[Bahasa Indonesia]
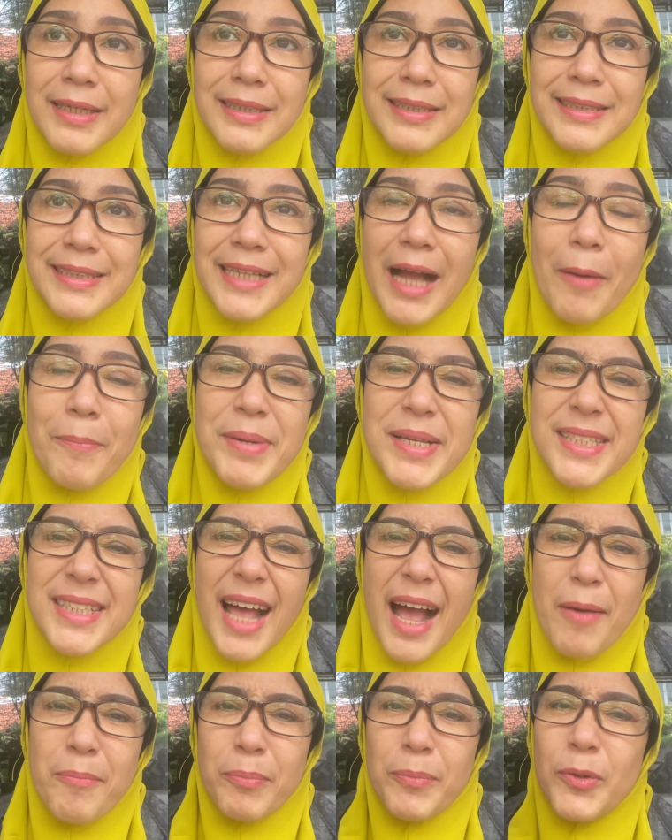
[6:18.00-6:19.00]
nggak
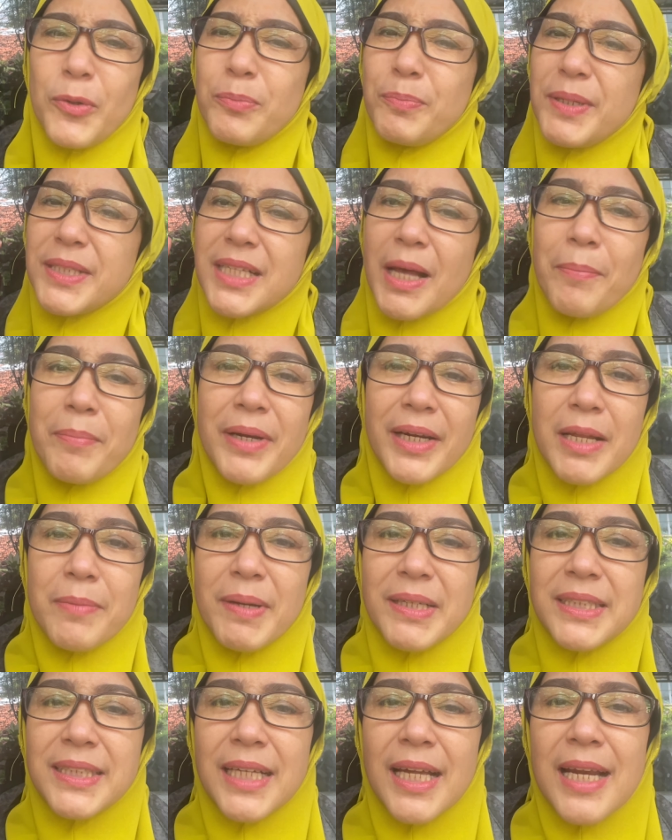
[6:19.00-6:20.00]
bisa belum bisa
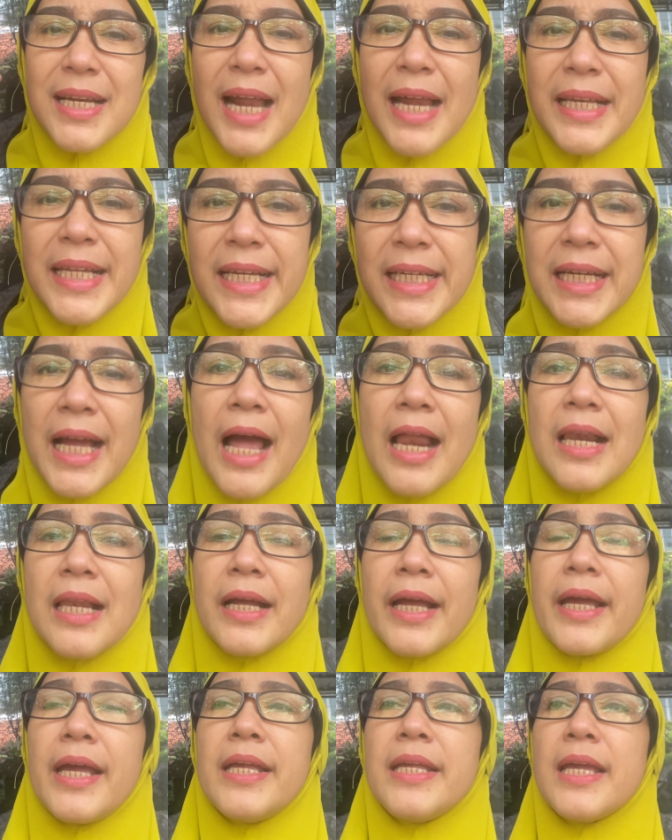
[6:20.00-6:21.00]
menerima secara radikal
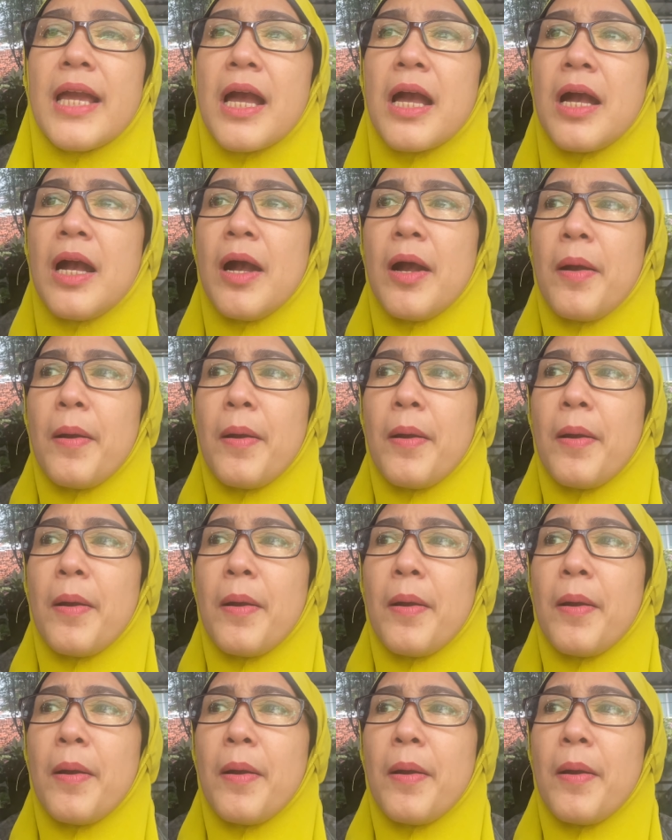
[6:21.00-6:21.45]
kayaknya